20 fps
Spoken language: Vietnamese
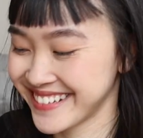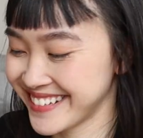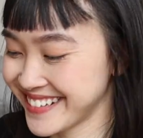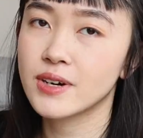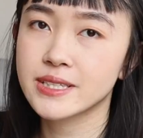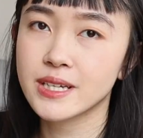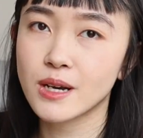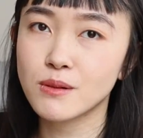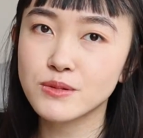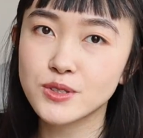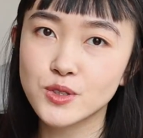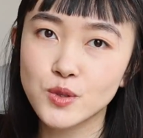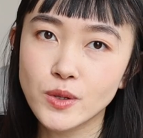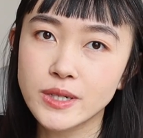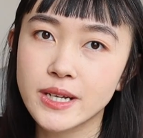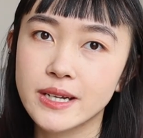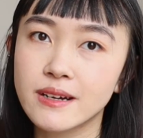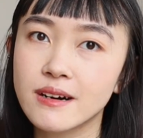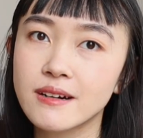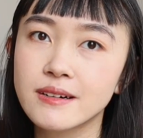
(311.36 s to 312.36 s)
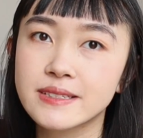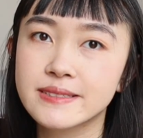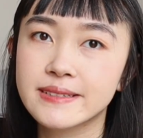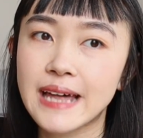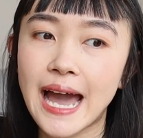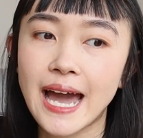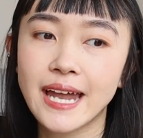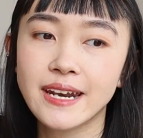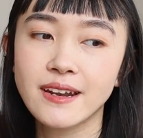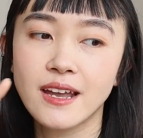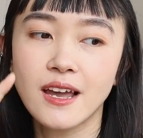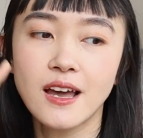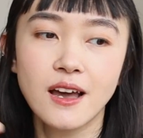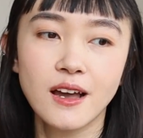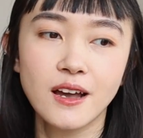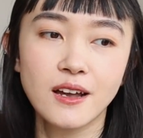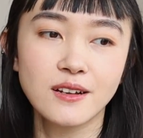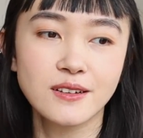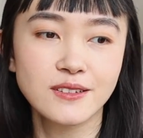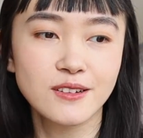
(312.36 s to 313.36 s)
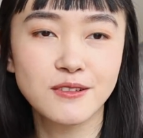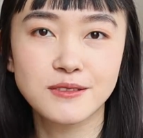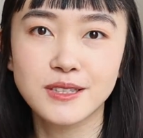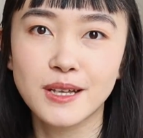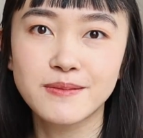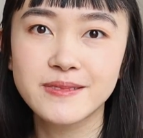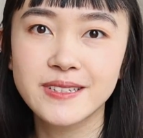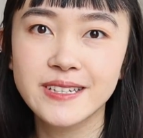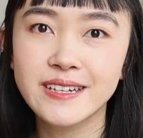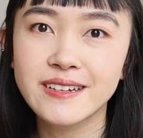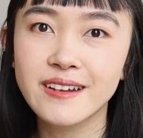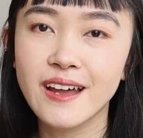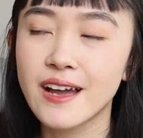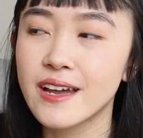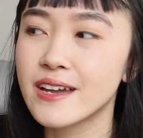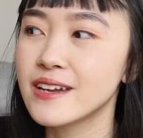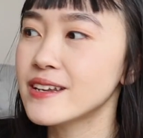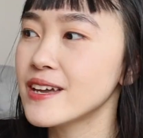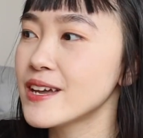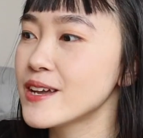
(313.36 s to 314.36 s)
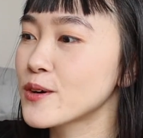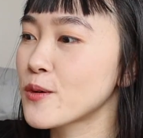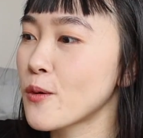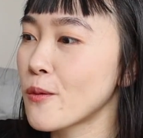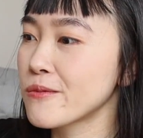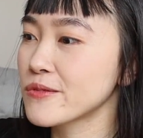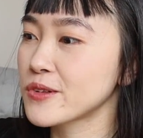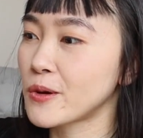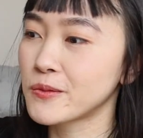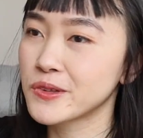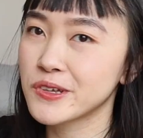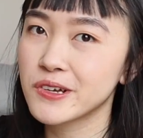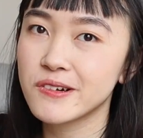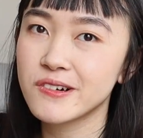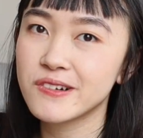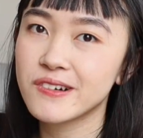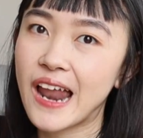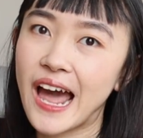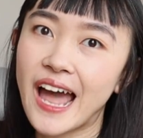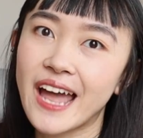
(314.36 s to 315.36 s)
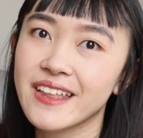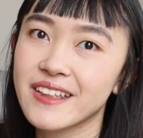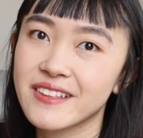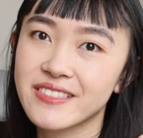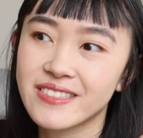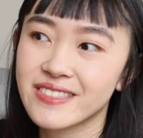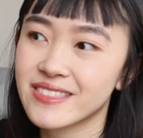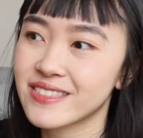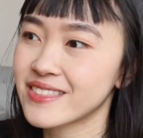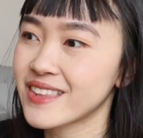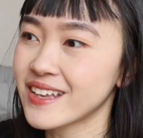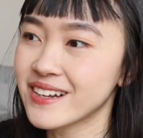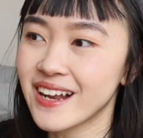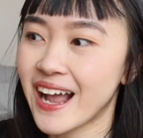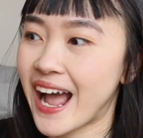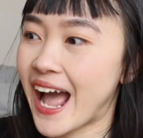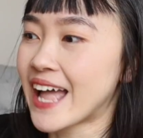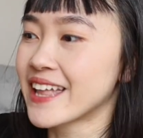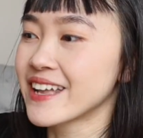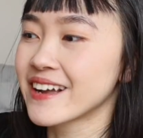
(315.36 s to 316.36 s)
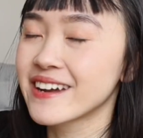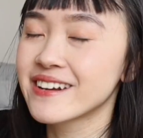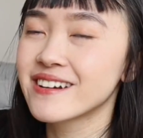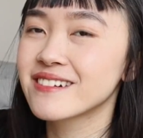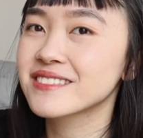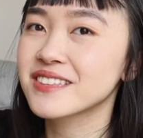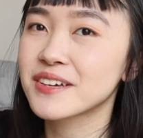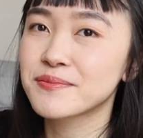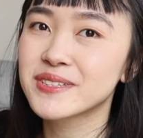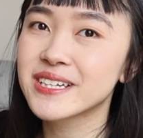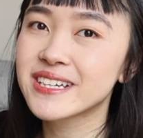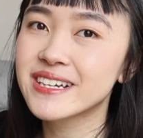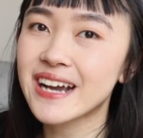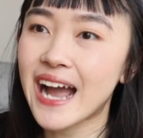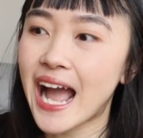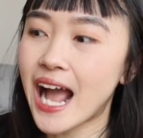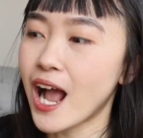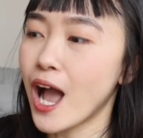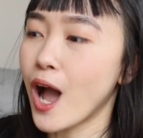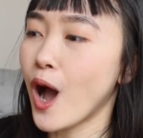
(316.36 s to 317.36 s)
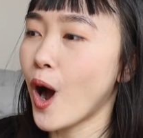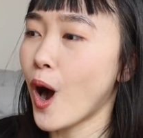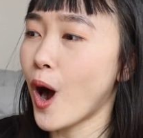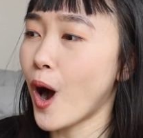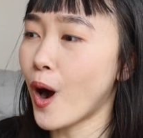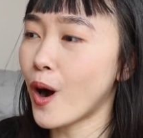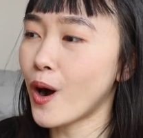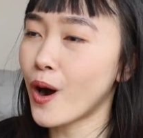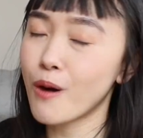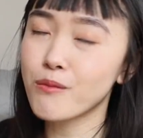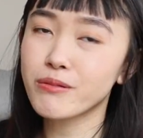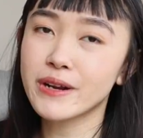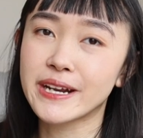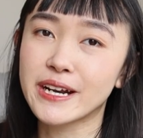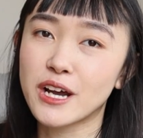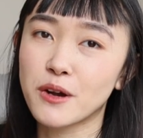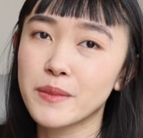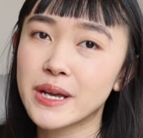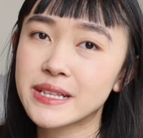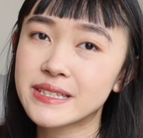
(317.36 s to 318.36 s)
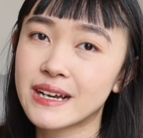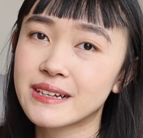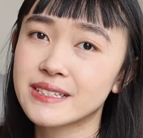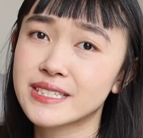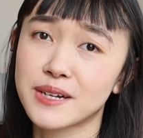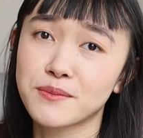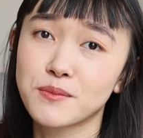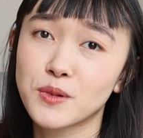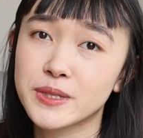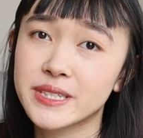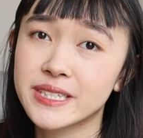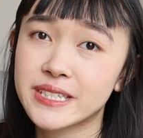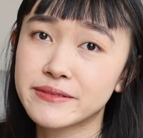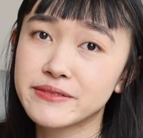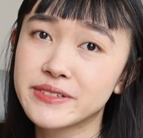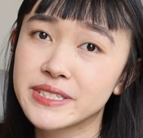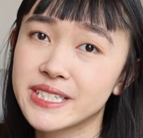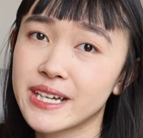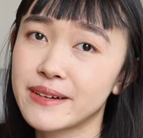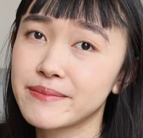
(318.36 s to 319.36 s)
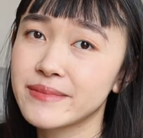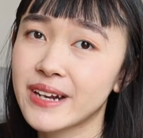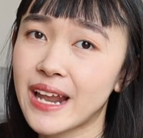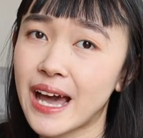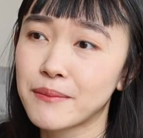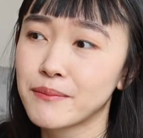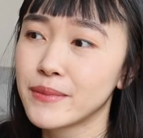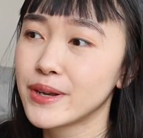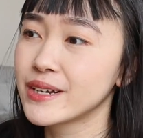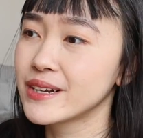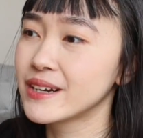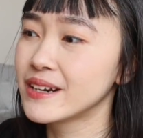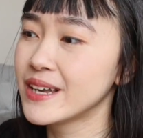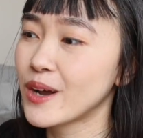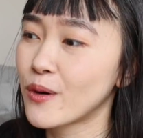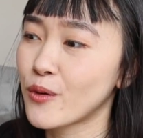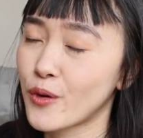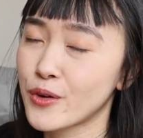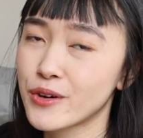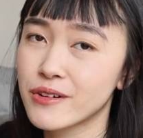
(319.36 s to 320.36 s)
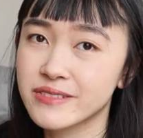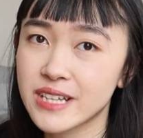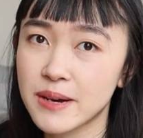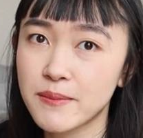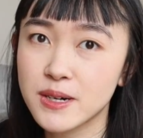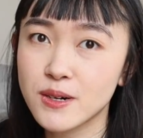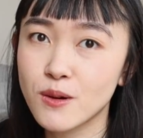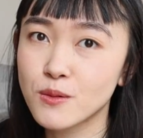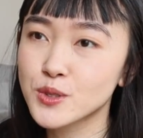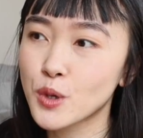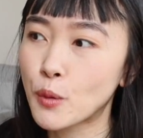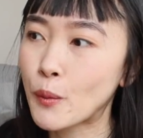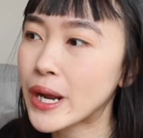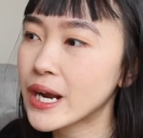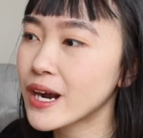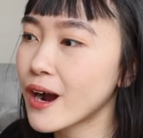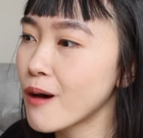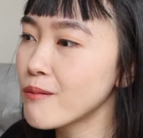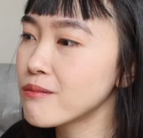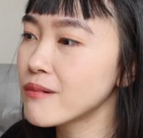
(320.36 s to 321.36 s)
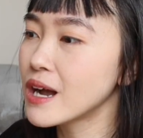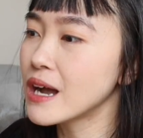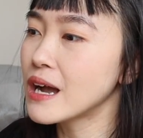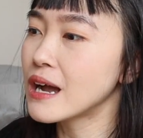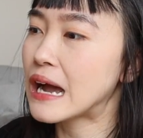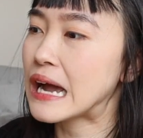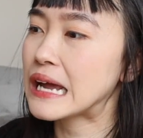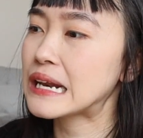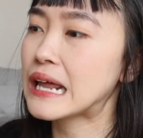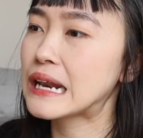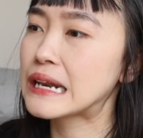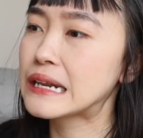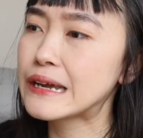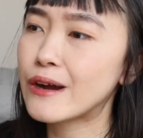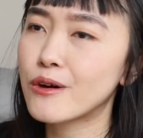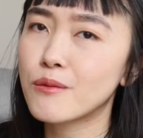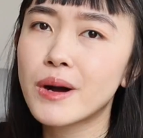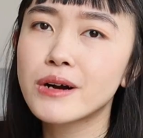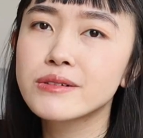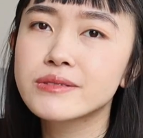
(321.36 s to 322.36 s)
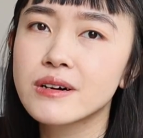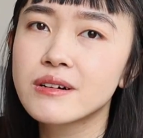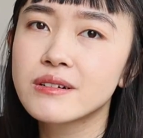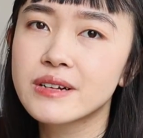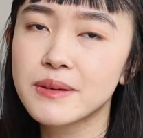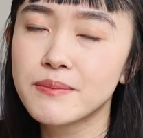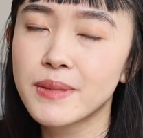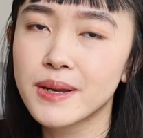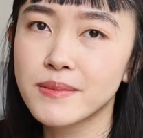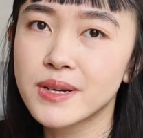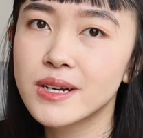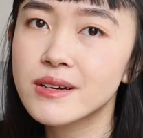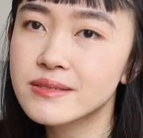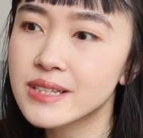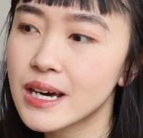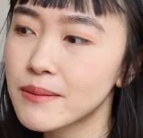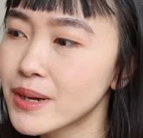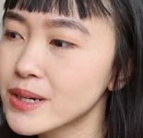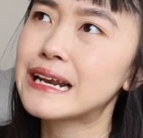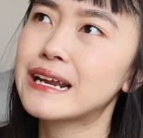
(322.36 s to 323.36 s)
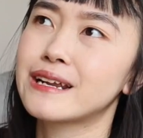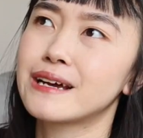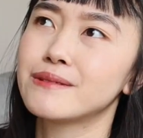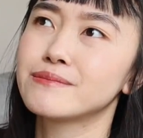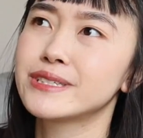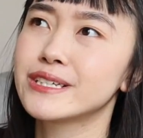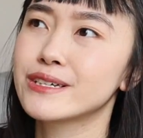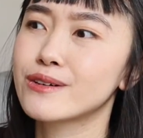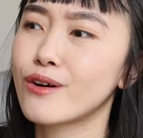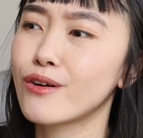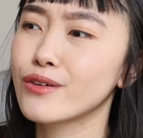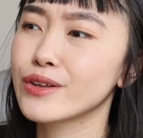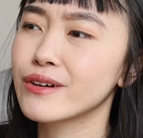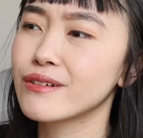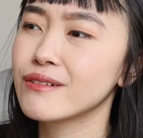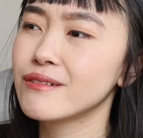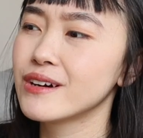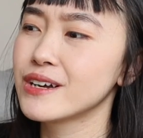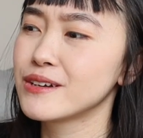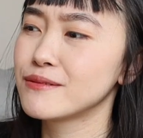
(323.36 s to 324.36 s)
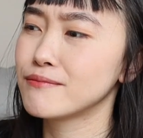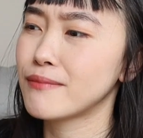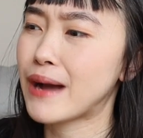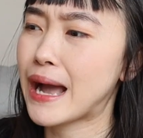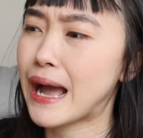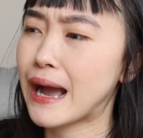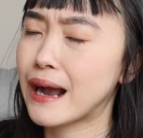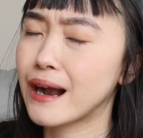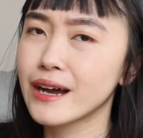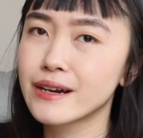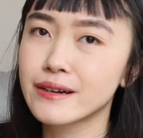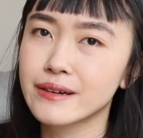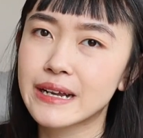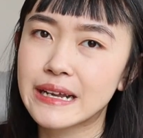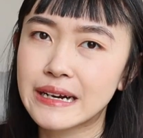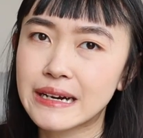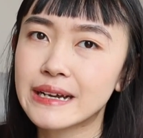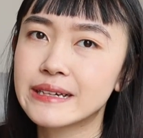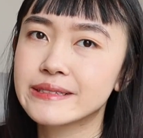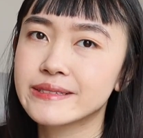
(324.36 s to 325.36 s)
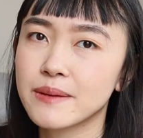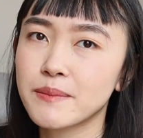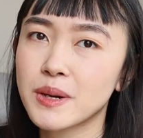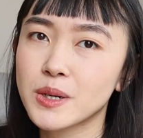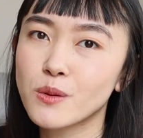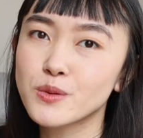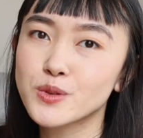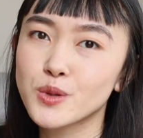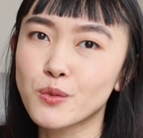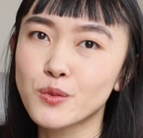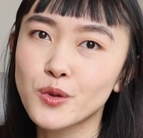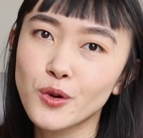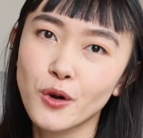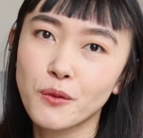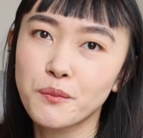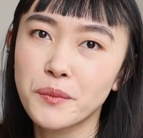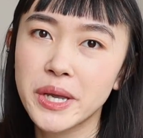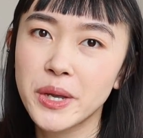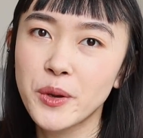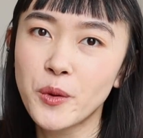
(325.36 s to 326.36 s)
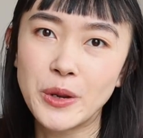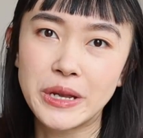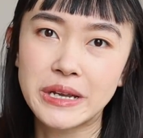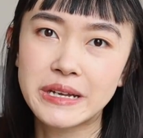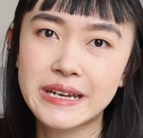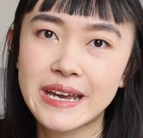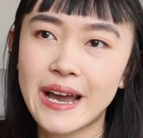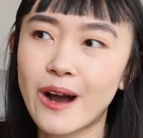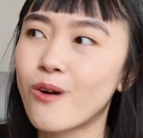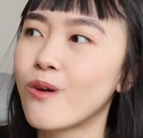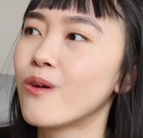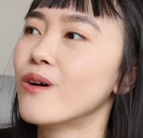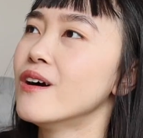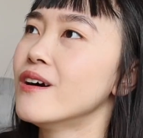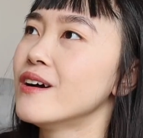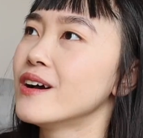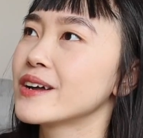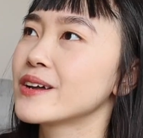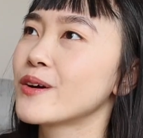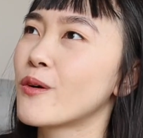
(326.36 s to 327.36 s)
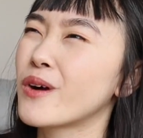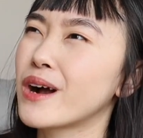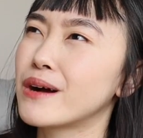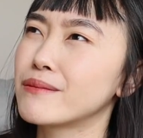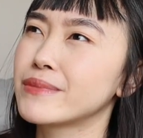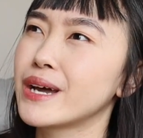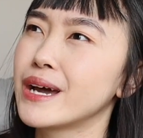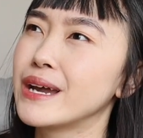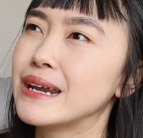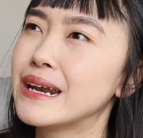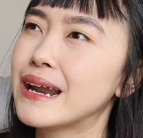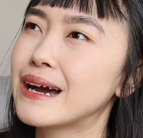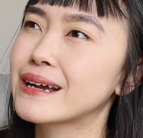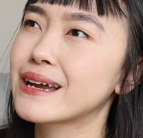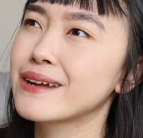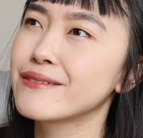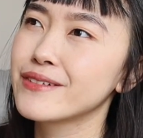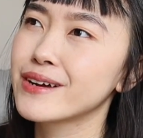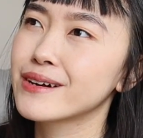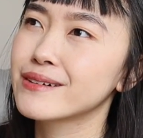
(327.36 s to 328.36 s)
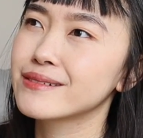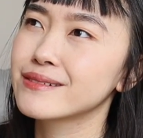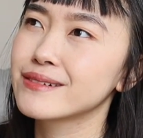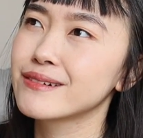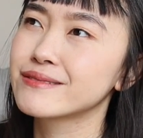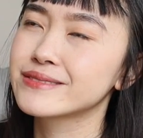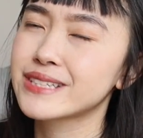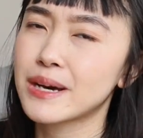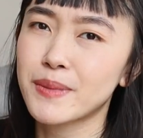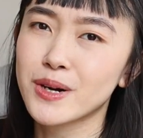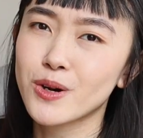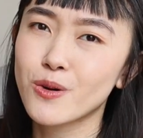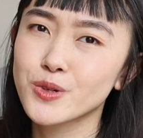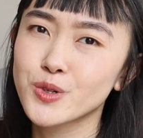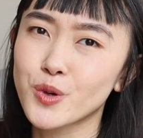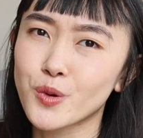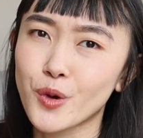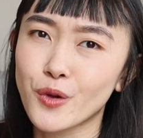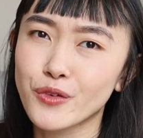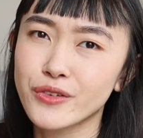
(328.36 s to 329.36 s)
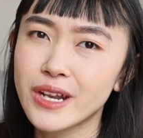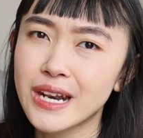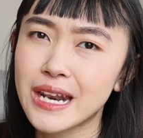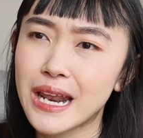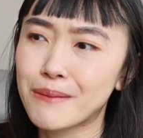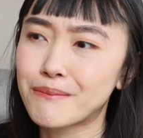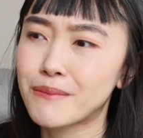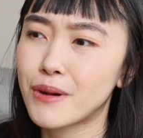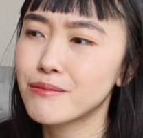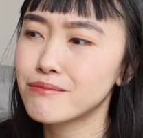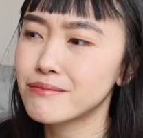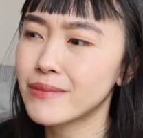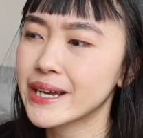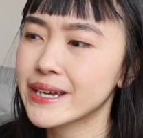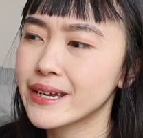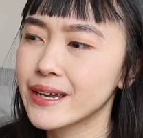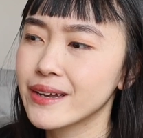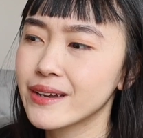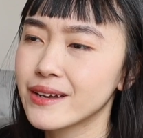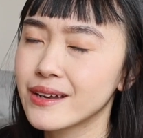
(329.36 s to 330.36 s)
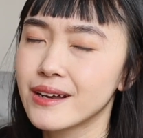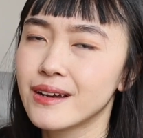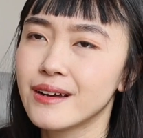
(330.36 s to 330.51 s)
Và trong suốt cái thời gian thực tập sinh đấy thì cũng giống như là tất cả những cái thực tập sinh khác họ không thể nào biết chắc chắn 100% là mình liệu có được ra mắt công chúng hay không hay là liệu bao giờ thì mình mới được ra mắt hay là thậm chí có những người mà gần đến ngày ra mắt công chúng rồi còn bị hủy kèo kiểu cảm thấy là cái việc được ra mắt công chúng nó rất là mong manh ấy